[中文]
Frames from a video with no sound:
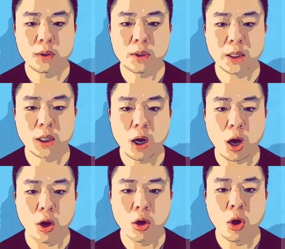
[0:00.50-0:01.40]
大家
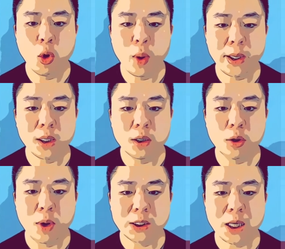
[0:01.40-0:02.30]
好，欢迎和
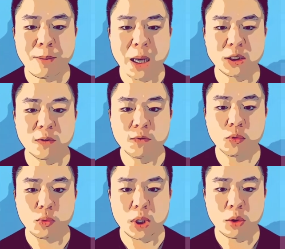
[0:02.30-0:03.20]
华沙马神父
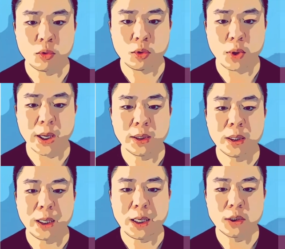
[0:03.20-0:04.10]
语言学院
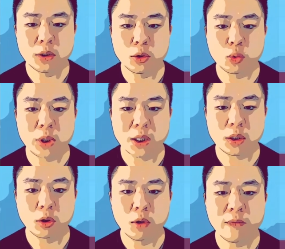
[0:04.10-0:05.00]
i n s t i t u t e the c
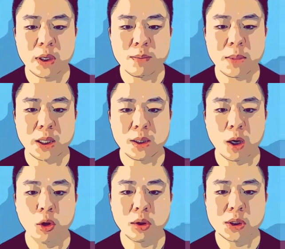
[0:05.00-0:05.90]
o w mi na
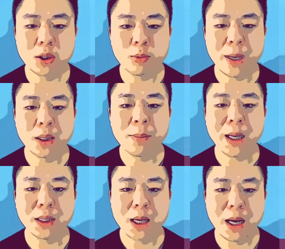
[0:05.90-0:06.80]
o j c a d o m a n a
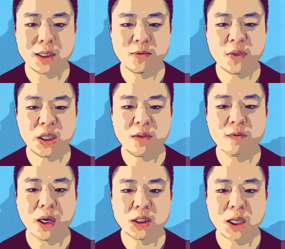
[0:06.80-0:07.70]
malaka SVD v a
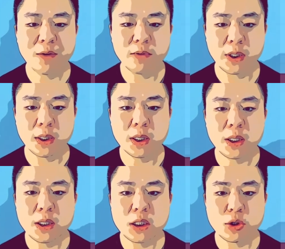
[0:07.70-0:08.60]
r s a v y
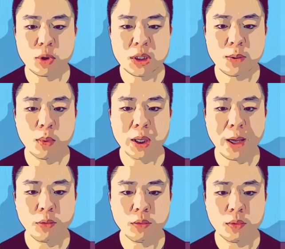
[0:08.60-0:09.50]
一起学习波兰
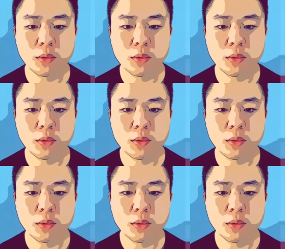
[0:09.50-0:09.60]
语。